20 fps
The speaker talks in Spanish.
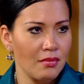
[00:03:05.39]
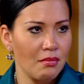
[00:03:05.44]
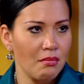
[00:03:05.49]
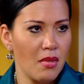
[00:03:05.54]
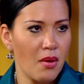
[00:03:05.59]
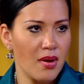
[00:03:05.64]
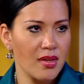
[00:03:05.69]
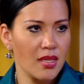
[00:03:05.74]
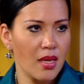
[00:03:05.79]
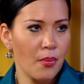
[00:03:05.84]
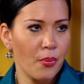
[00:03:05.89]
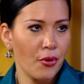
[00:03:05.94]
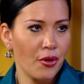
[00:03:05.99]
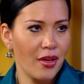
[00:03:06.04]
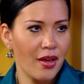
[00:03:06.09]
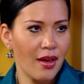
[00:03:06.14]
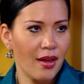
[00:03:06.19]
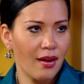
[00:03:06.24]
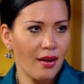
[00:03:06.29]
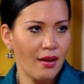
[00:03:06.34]
¿Me vas a
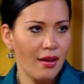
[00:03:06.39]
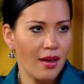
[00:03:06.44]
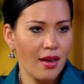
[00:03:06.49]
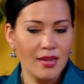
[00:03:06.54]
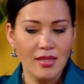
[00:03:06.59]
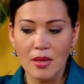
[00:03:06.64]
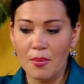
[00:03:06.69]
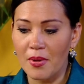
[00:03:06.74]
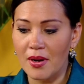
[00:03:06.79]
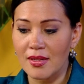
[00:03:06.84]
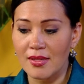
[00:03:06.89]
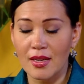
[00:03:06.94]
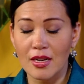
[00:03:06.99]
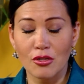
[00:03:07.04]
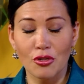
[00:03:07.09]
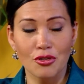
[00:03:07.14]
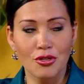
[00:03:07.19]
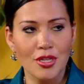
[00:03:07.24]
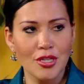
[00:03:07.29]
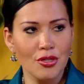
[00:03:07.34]
apoyar a desaparecer
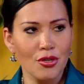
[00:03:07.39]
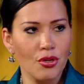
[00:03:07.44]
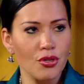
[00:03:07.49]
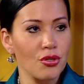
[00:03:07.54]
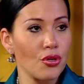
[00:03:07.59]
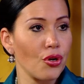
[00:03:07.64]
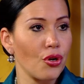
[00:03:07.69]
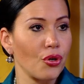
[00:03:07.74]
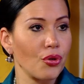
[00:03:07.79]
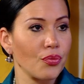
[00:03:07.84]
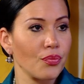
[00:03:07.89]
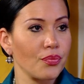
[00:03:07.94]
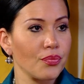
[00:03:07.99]
esos discos o no?